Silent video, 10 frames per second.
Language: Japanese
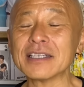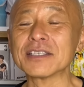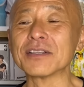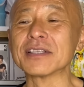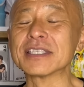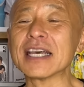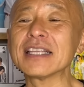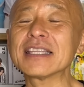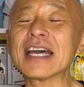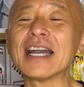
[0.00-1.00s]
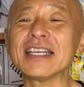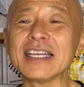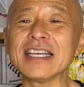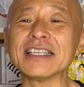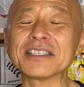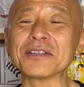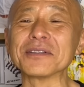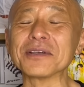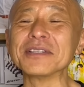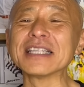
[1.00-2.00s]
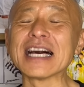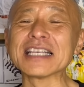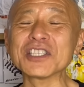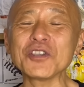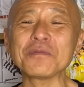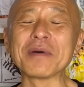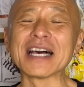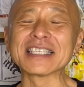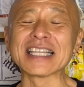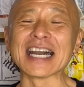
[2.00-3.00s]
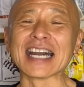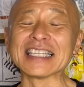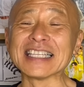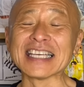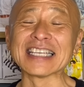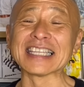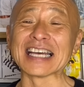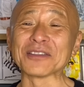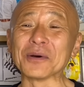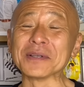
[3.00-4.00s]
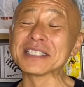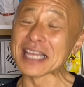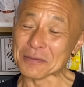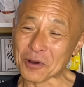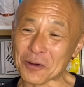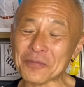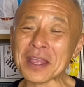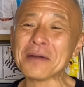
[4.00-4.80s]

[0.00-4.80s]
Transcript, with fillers: その、絶対に、その、どんなスーパースターが出てきたとしても、